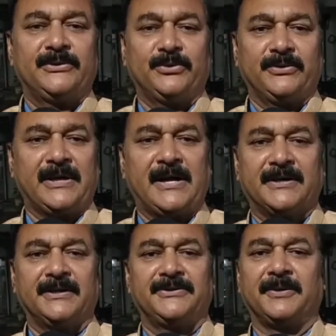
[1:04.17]
जो यहाँ
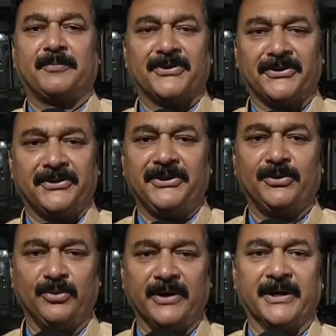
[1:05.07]
के जनप्रतिनिधि
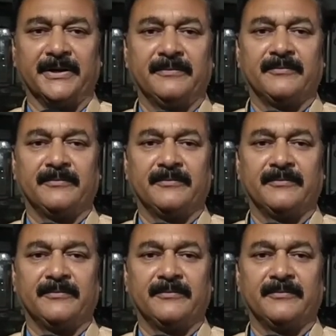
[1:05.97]
हुए हैं